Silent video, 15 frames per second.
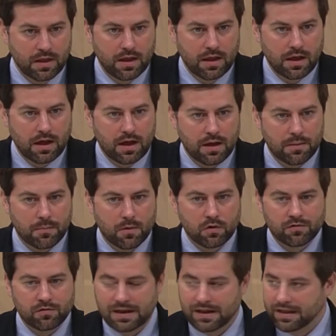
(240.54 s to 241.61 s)
ähm,
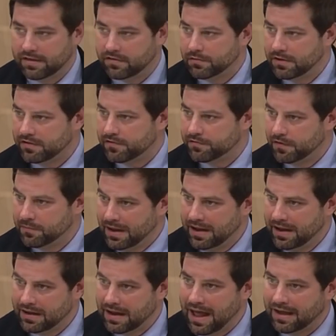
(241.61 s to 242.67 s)
und wenn ich jetzt über diese
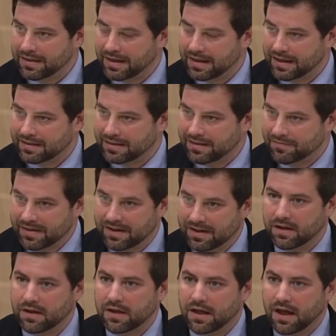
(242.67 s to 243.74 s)
Familien nachdenke, die
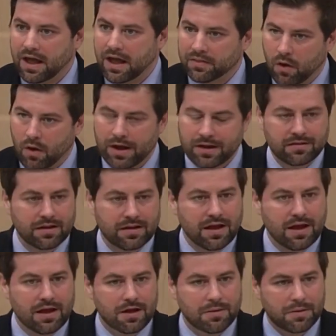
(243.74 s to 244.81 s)
wieder erneut
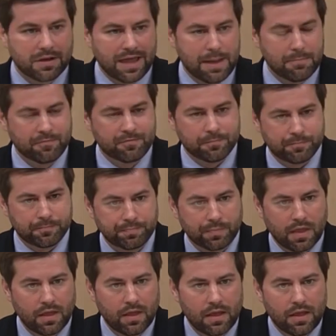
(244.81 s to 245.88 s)
äh, kämpfen,
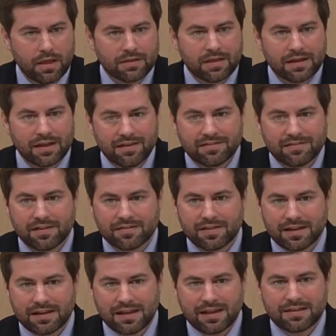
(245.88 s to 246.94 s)
dann ist es nicht